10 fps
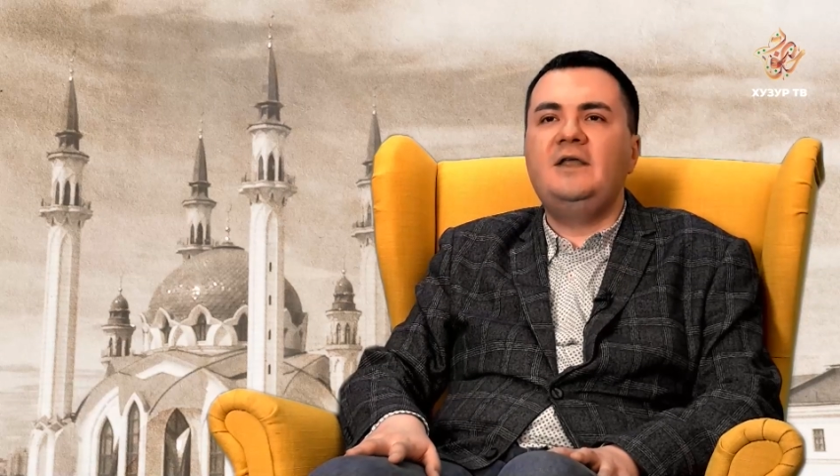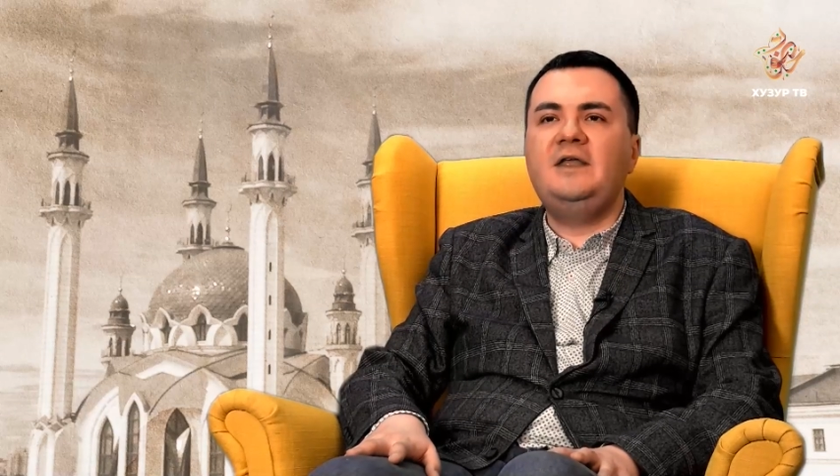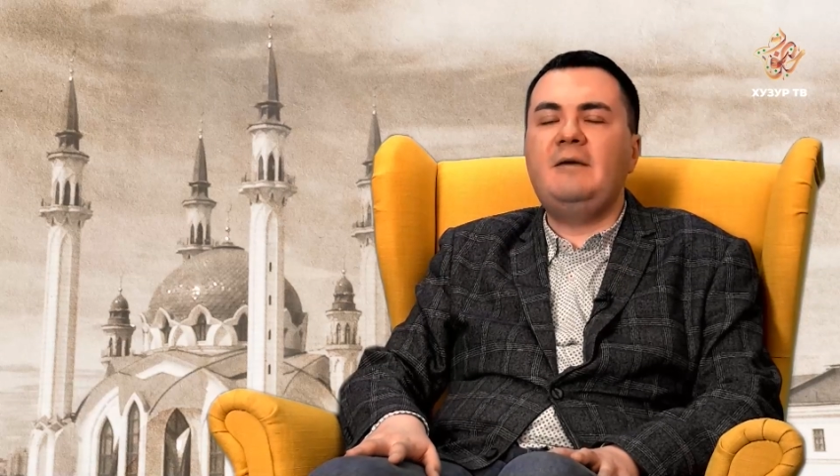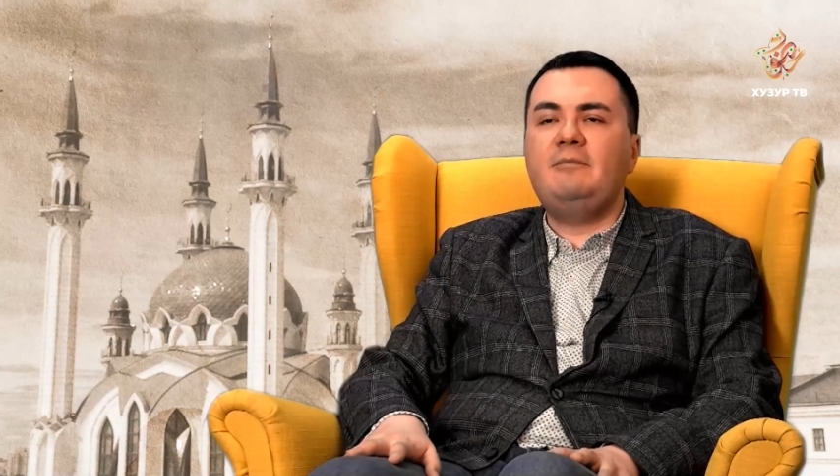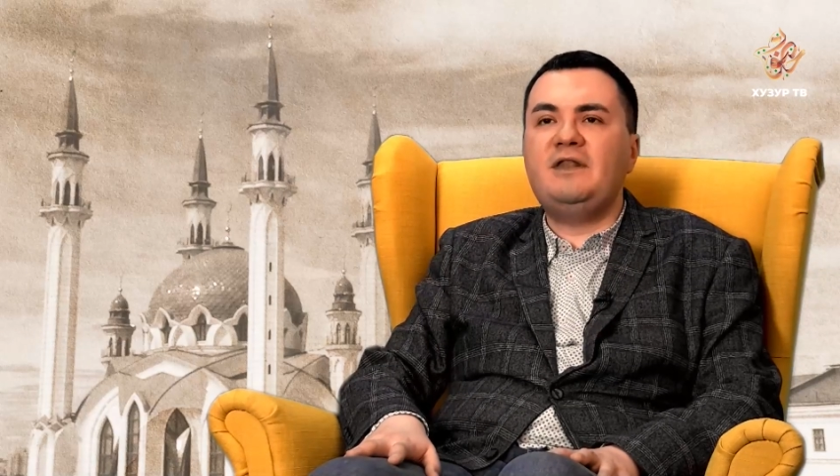
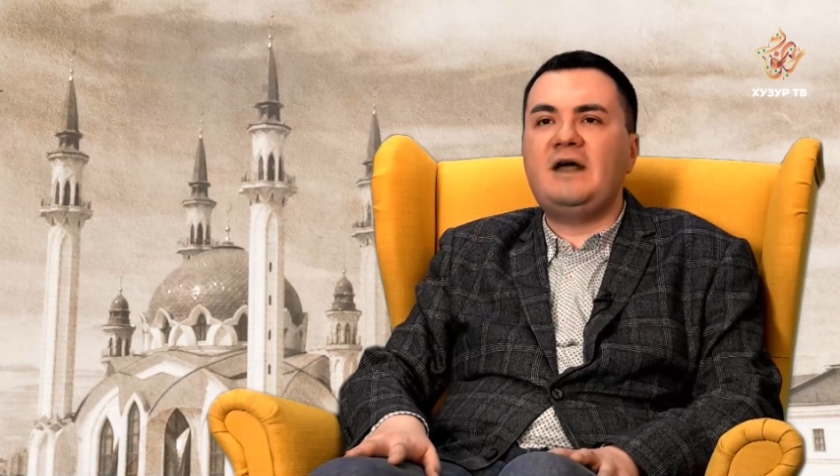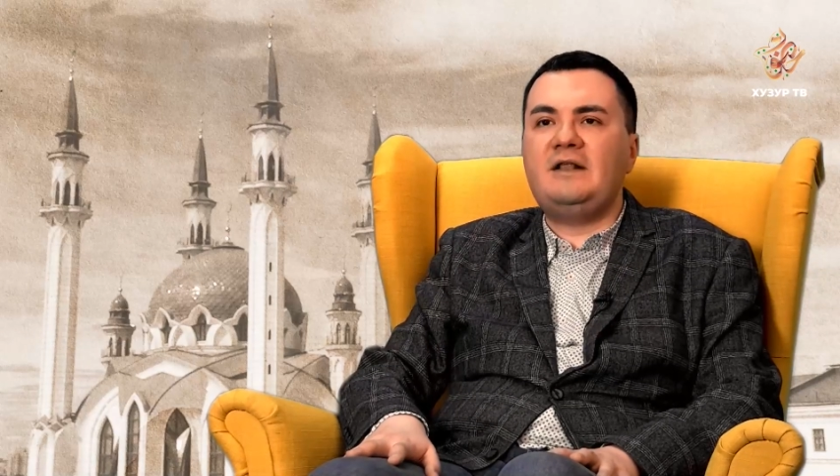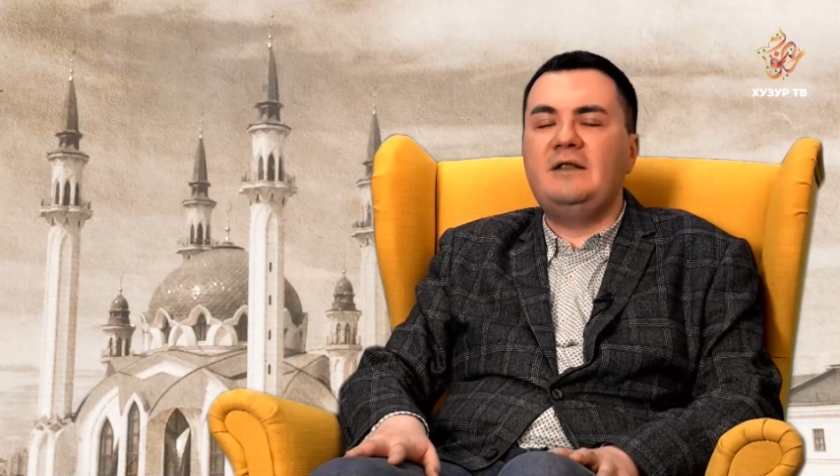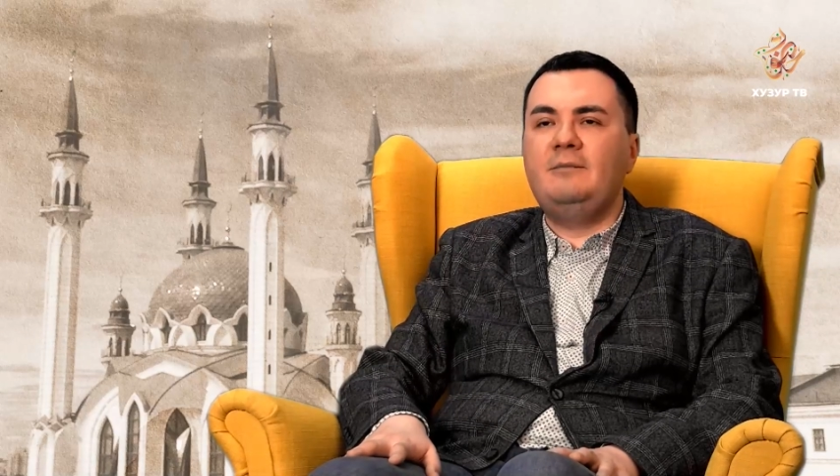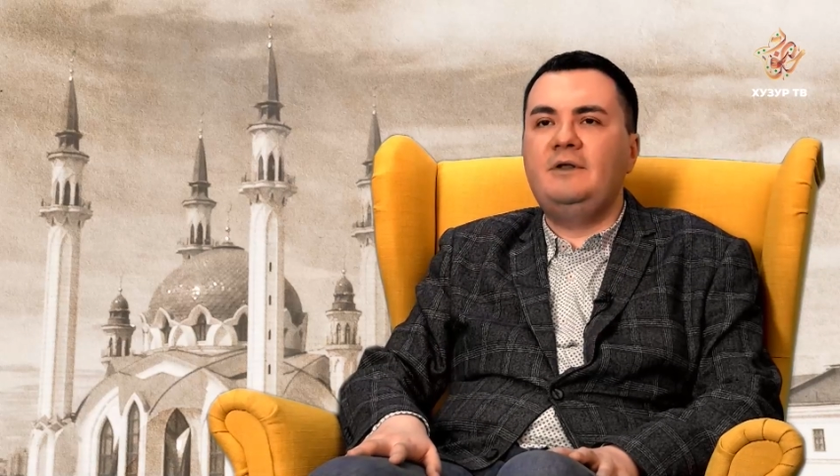Не
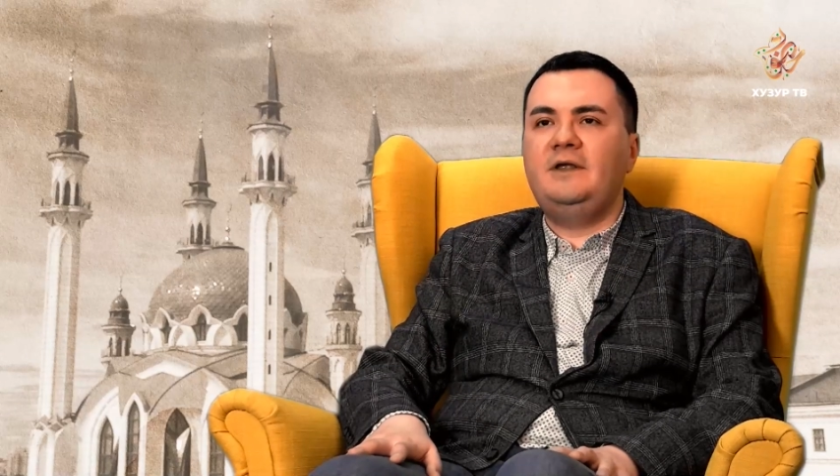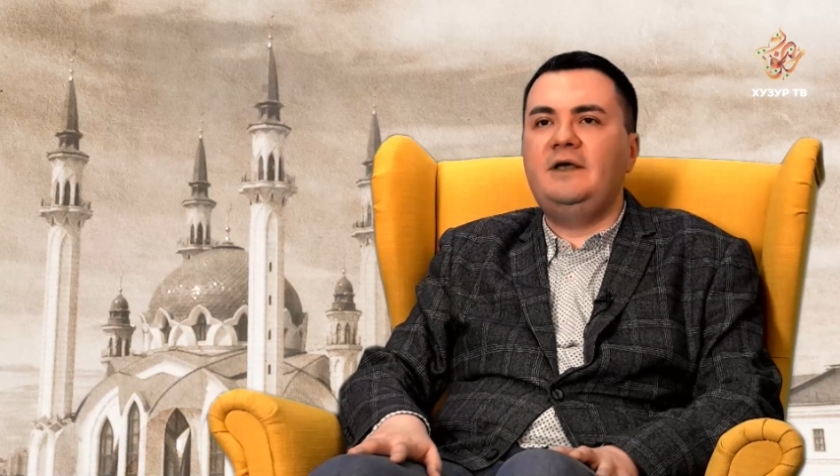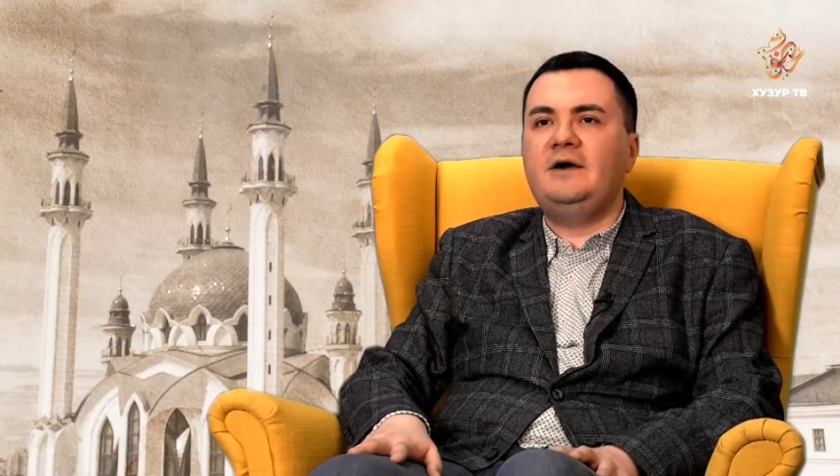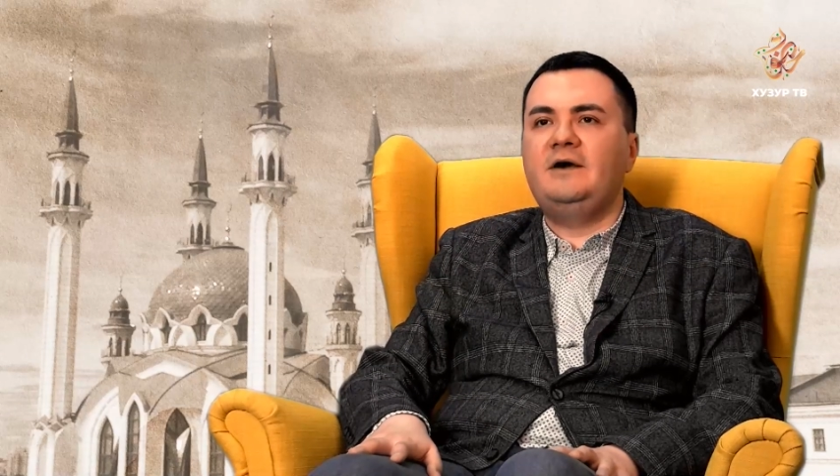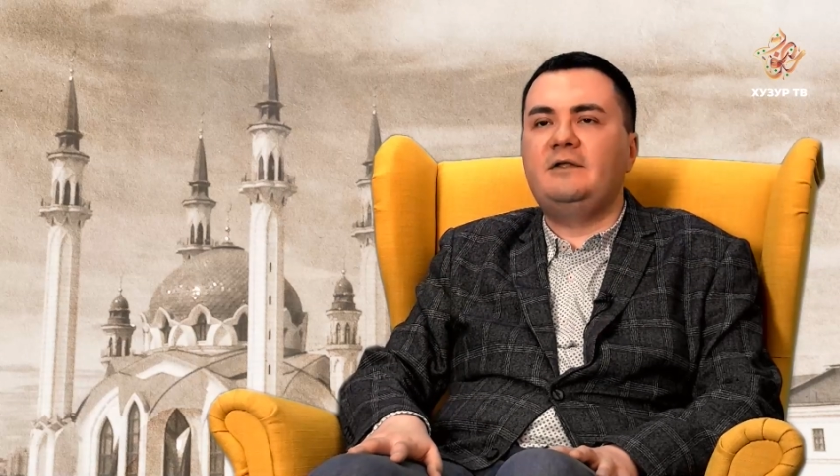обязательно было ехать